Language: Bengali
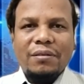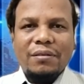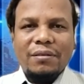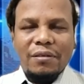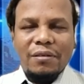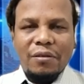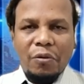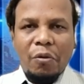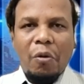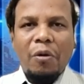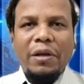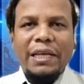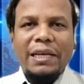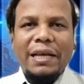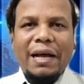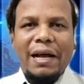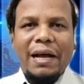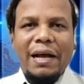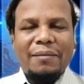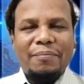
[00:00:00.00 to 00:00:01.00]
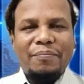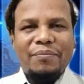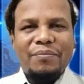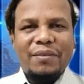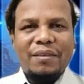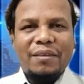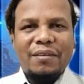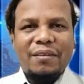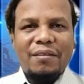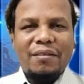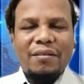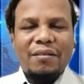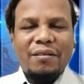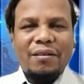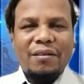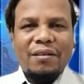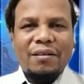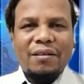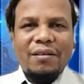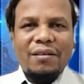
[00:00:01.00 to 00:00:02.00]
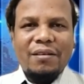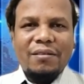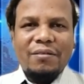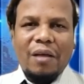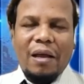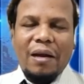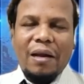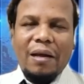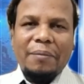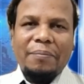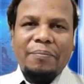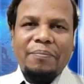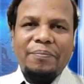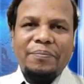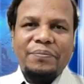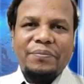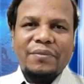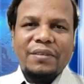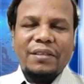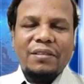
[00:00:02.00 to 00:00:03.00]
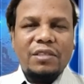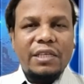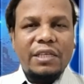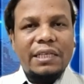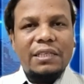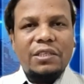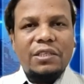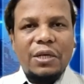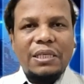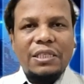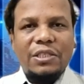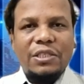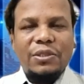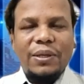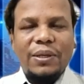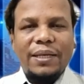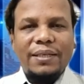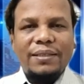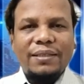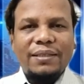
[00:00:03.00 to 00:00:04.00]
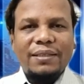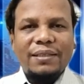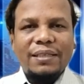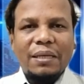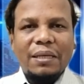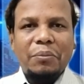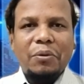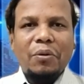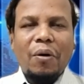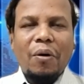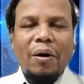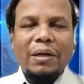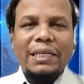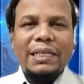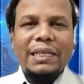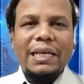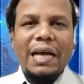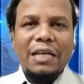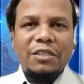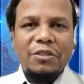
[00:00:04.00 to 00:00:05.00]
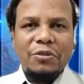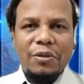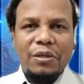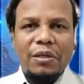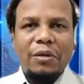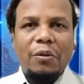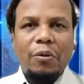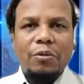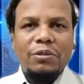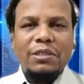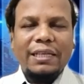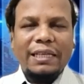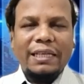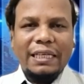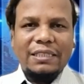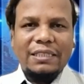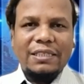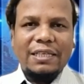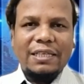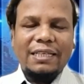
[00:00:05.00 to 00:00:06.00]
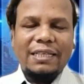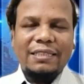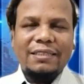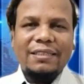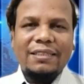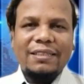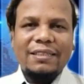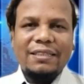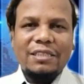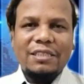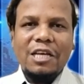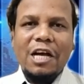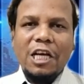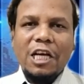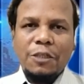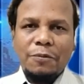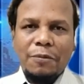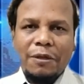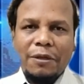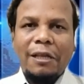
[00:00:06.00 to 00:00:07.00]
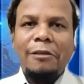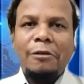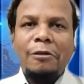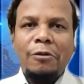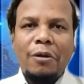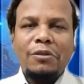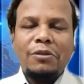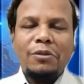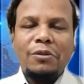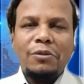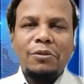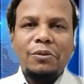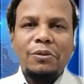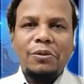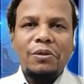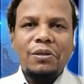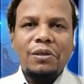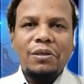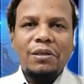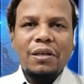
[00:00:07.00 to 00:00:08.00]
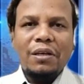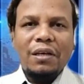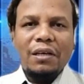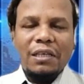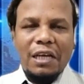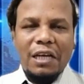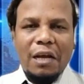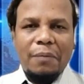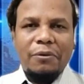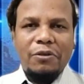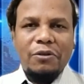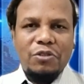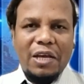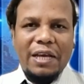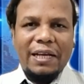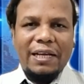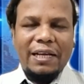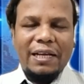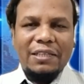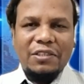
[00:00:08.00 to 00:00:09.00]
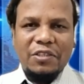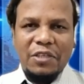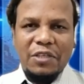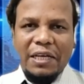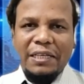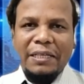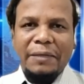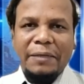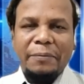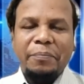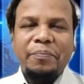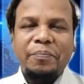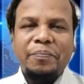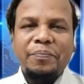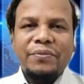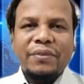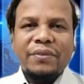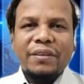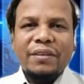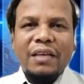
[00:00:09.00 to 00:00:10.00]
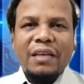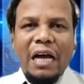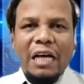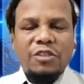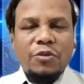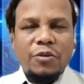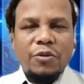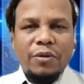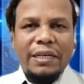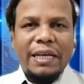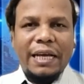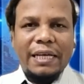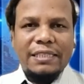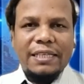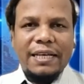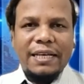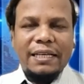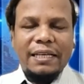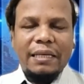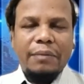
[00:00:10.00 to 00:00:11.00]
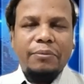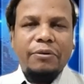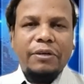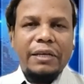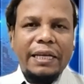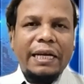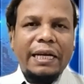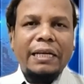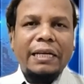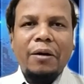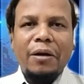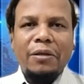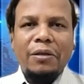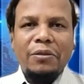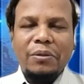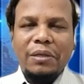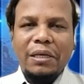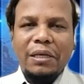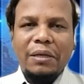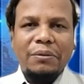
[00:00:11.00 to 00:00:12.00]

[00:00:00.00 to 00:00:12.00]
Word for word: রোগীরা তারা চিকিৎসা নিচ্ছিলেন এবং অনেকে আশ্রয়ের খোঁজে গিয়েছিলেন যে হাসপাতাল তো অন্তত নিরাপদ জায়গা যেখানে আশ্রয় নেওয়া যায় এবং এখানে হয়তো কেউ